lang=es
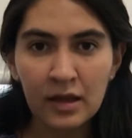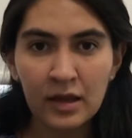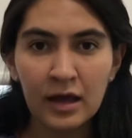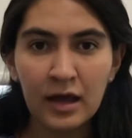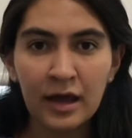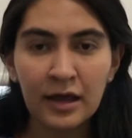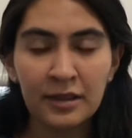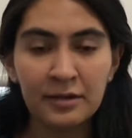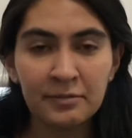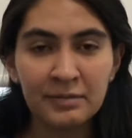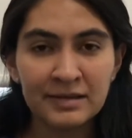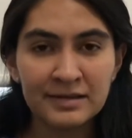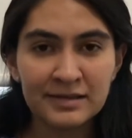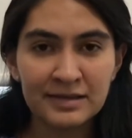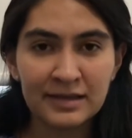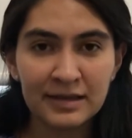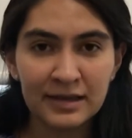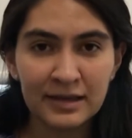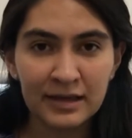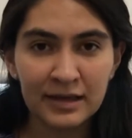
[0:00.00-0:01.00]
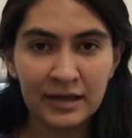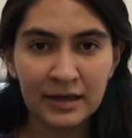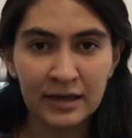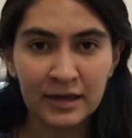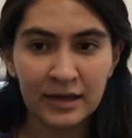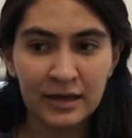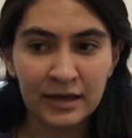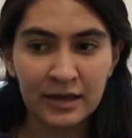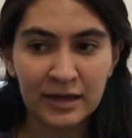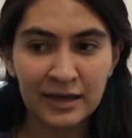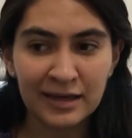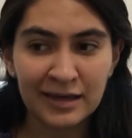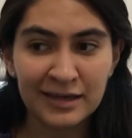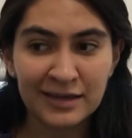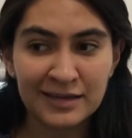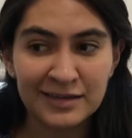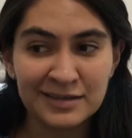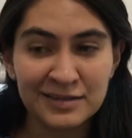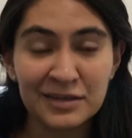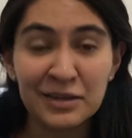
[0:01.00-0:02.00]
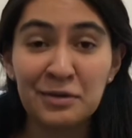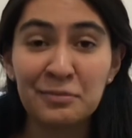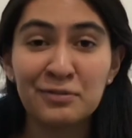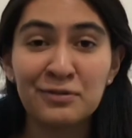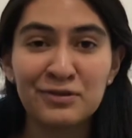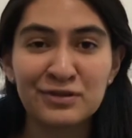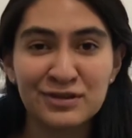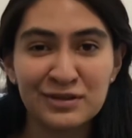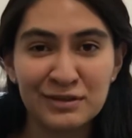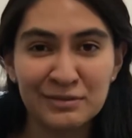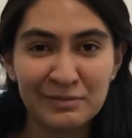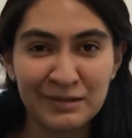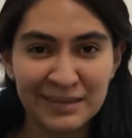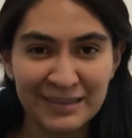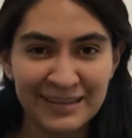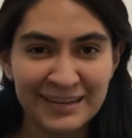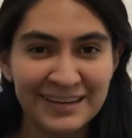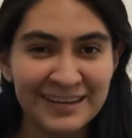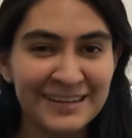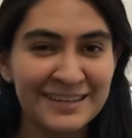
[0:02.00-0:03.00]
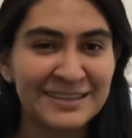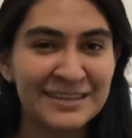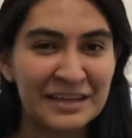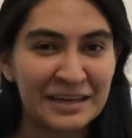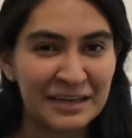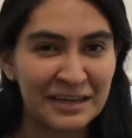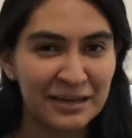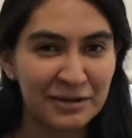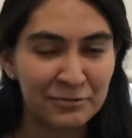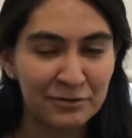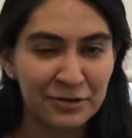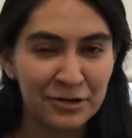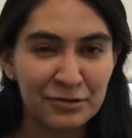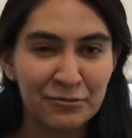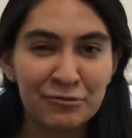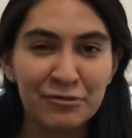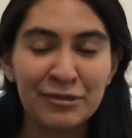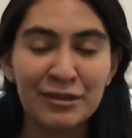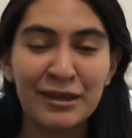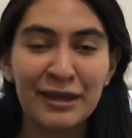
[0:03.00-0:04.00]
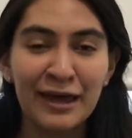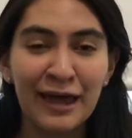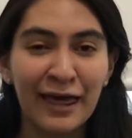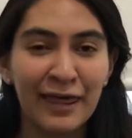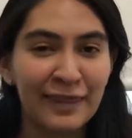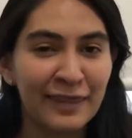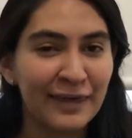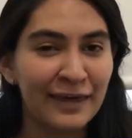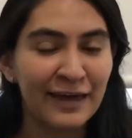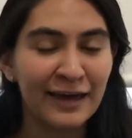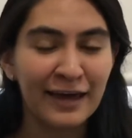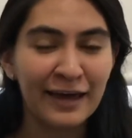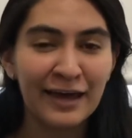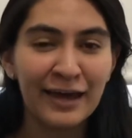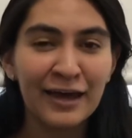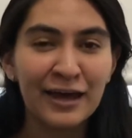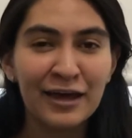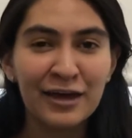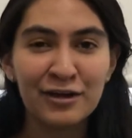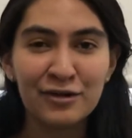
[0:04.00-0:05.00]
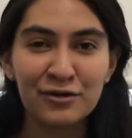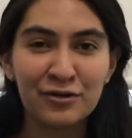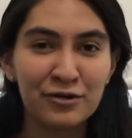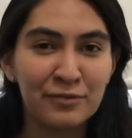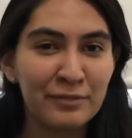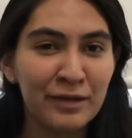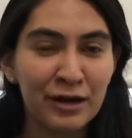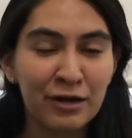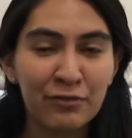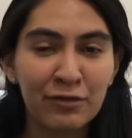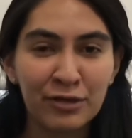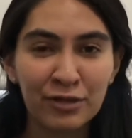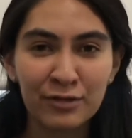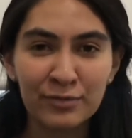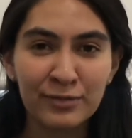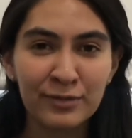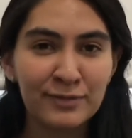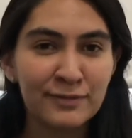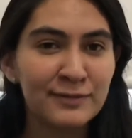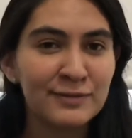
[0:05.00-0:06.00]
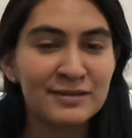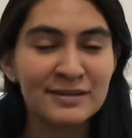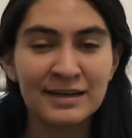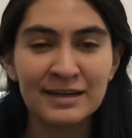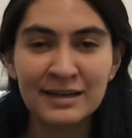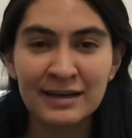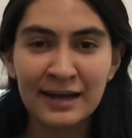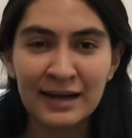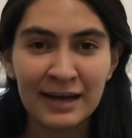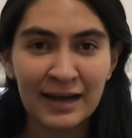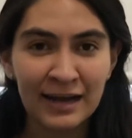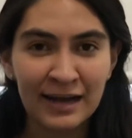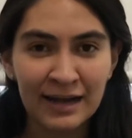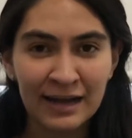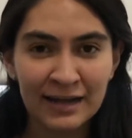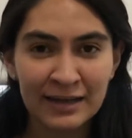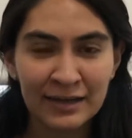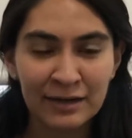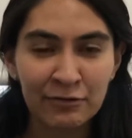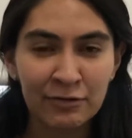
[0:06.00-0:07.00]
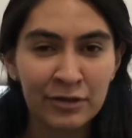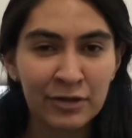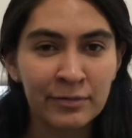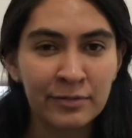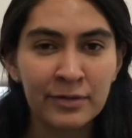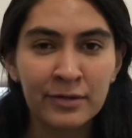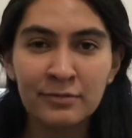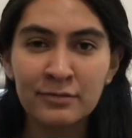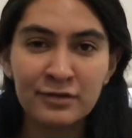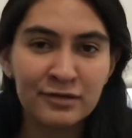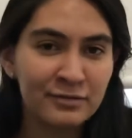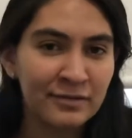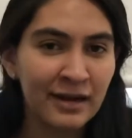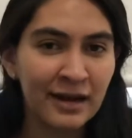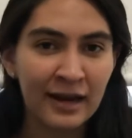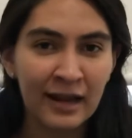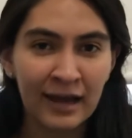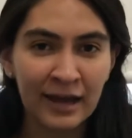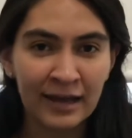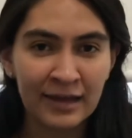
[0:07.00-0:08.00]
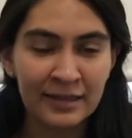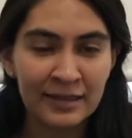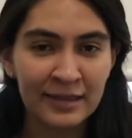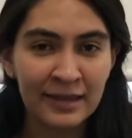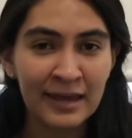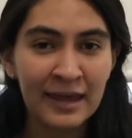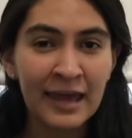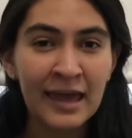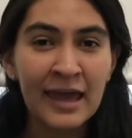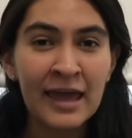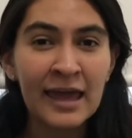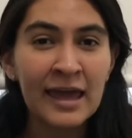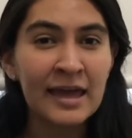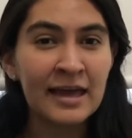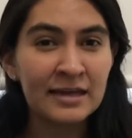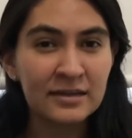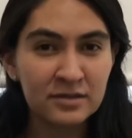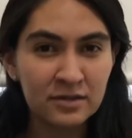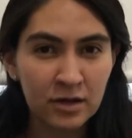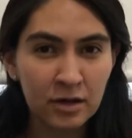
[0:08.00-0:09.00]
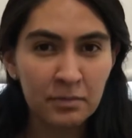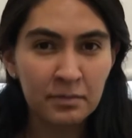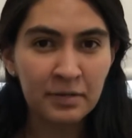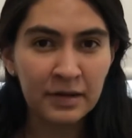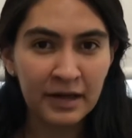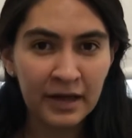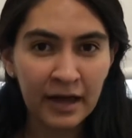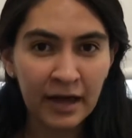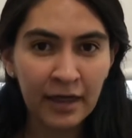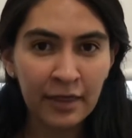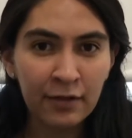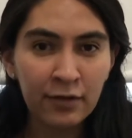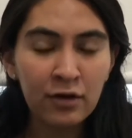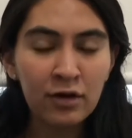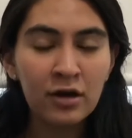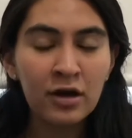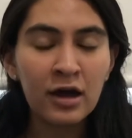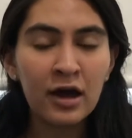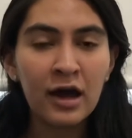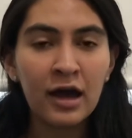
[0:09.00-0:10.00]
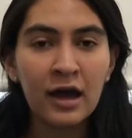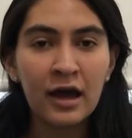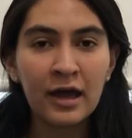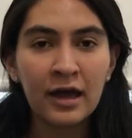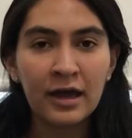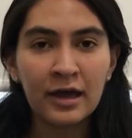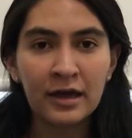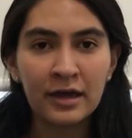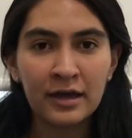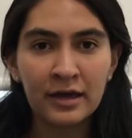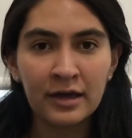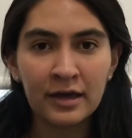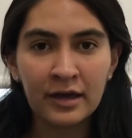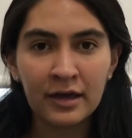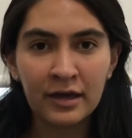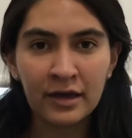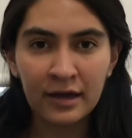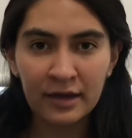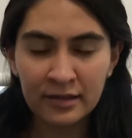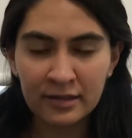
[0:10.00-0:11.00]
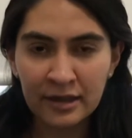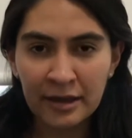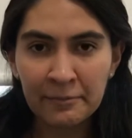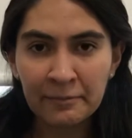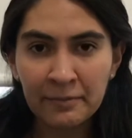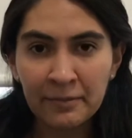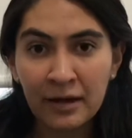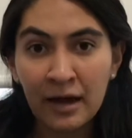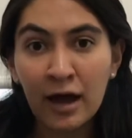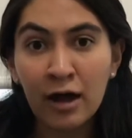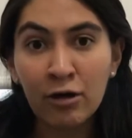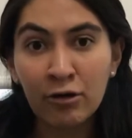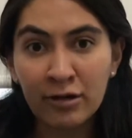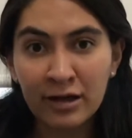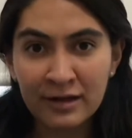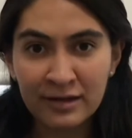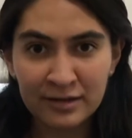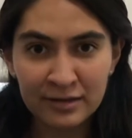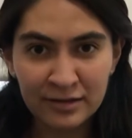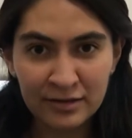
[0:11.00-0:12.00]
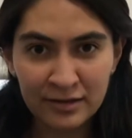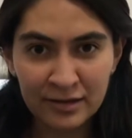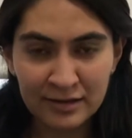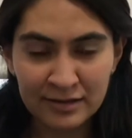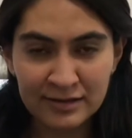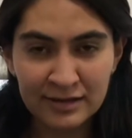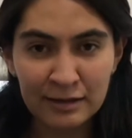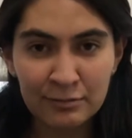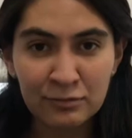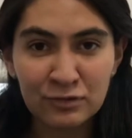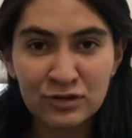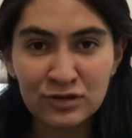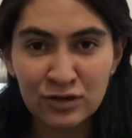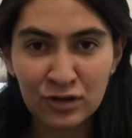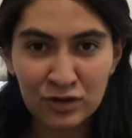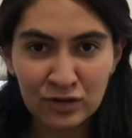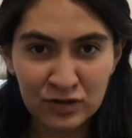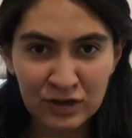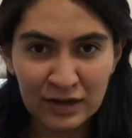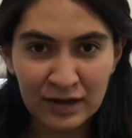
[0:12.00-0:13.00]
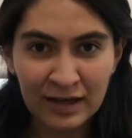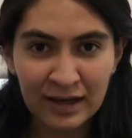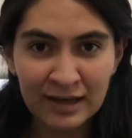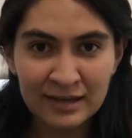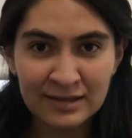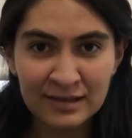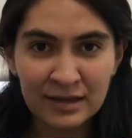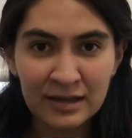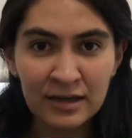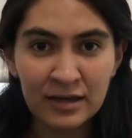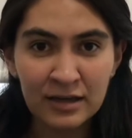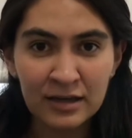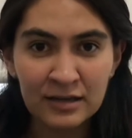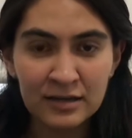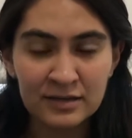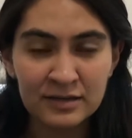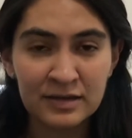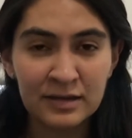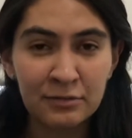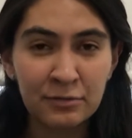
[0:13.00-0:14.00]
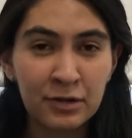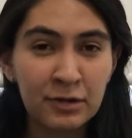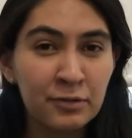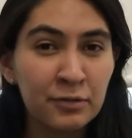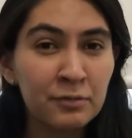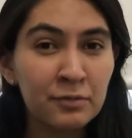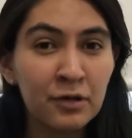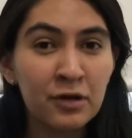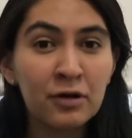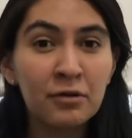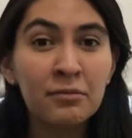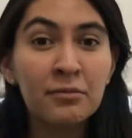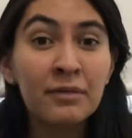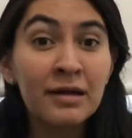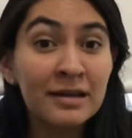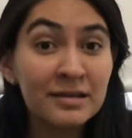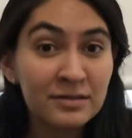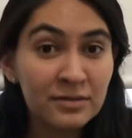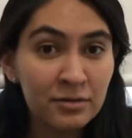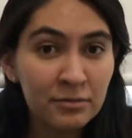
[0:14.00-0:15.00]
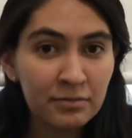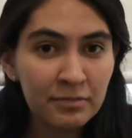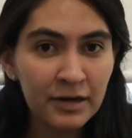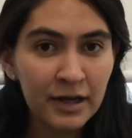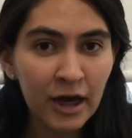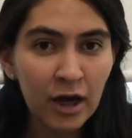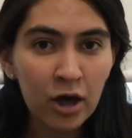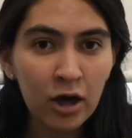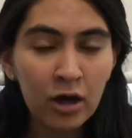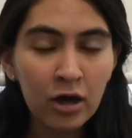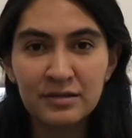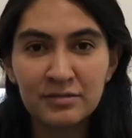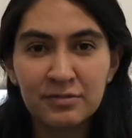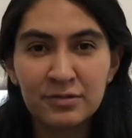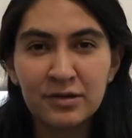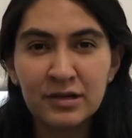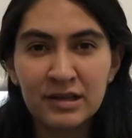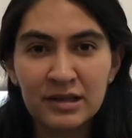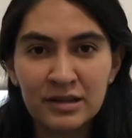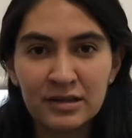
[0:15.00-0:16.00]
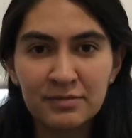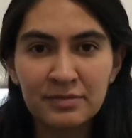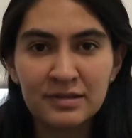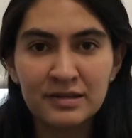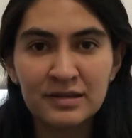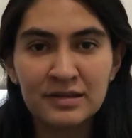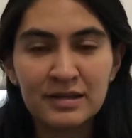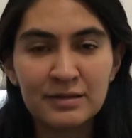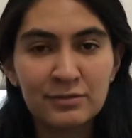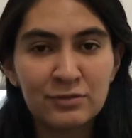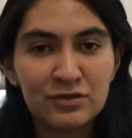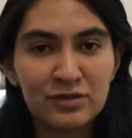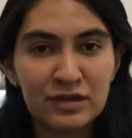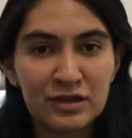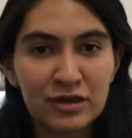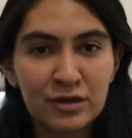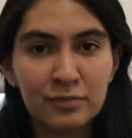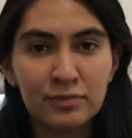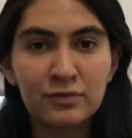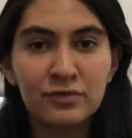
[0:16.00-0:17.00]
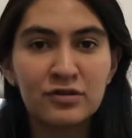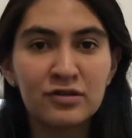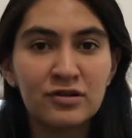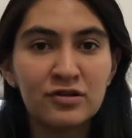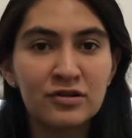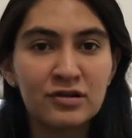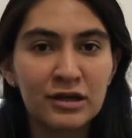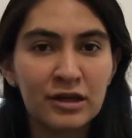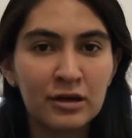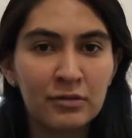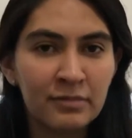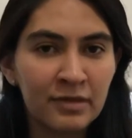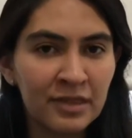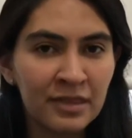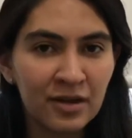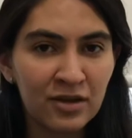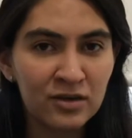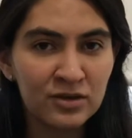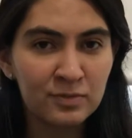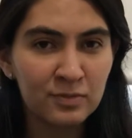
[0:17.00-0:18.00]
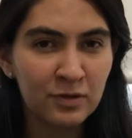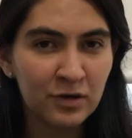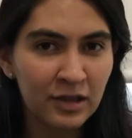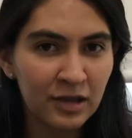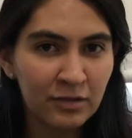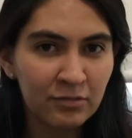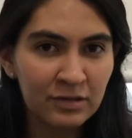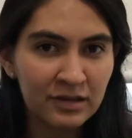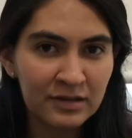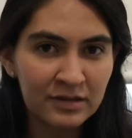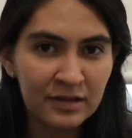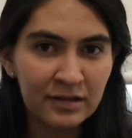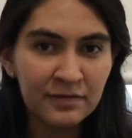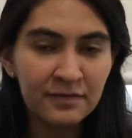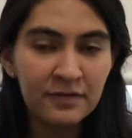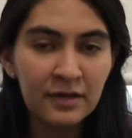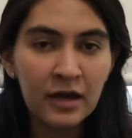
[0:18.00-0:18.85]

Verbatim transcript: Además de que si de por sí mantener este equilibrio en un día a día normal, cuando podemos salir a la calle, cuando podemos ver a la gente, es complicado, eh, ahora que estamos todos en casa se vuelve un poco más complejo, pero aquí te presentamos cinco puntos recomendados por la UNICEF